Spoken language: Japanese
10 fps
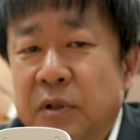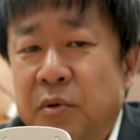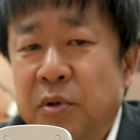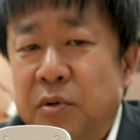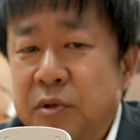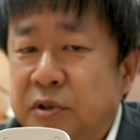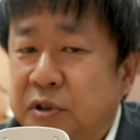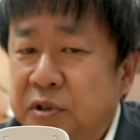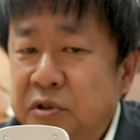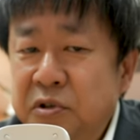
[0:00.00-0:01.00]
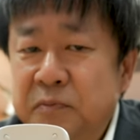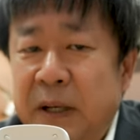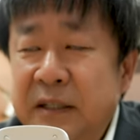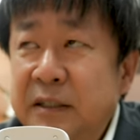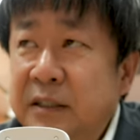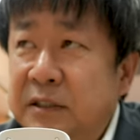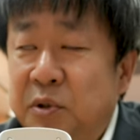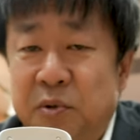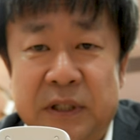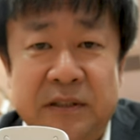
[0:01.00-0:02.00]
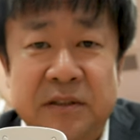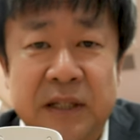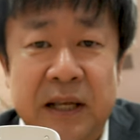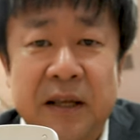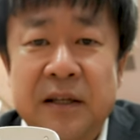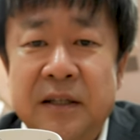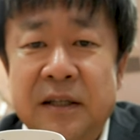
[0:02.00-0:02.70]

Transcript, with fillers: およそ10倍以上ですね、